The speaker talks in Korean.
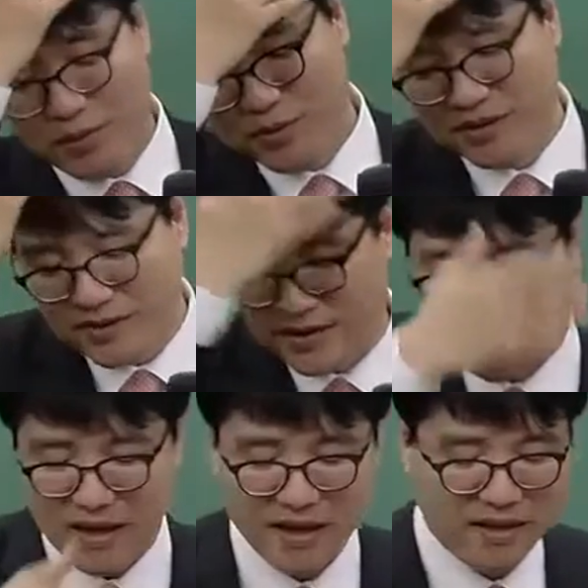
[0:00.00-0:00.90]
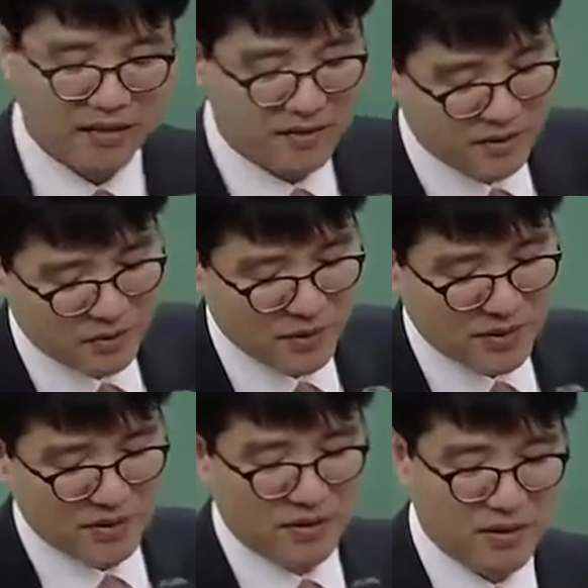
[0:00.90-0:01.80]
보실 거니까 그걸
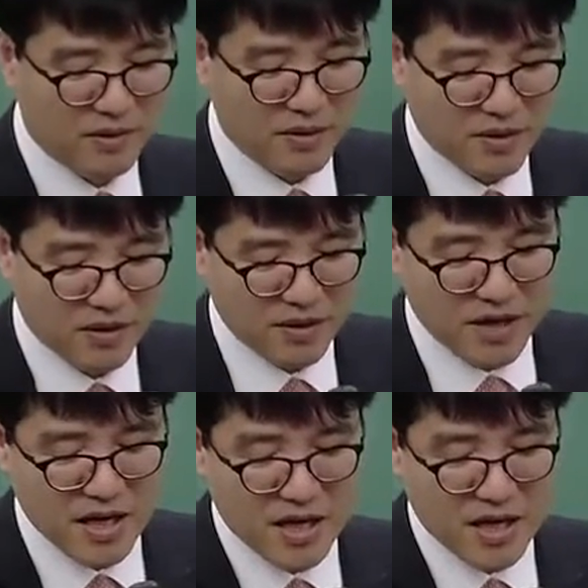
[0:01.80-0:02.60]
통해서 어,